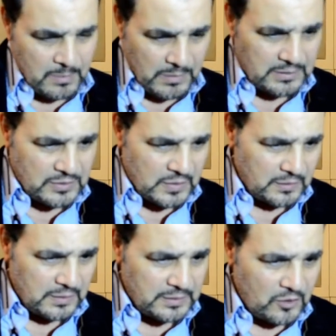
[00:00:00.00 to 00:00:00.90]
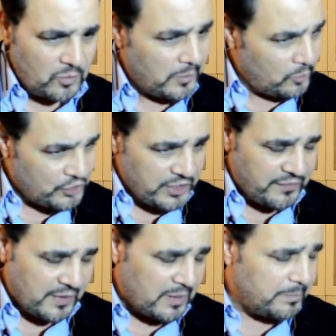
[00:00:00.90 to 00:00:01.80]
مرضى السرطان يعني
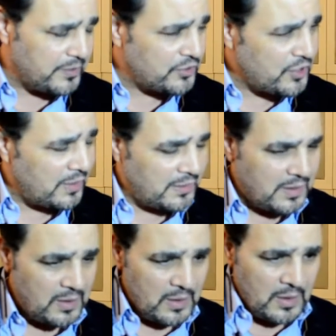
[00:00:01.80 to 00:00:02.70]
والشفاء يا رب ان شاء الله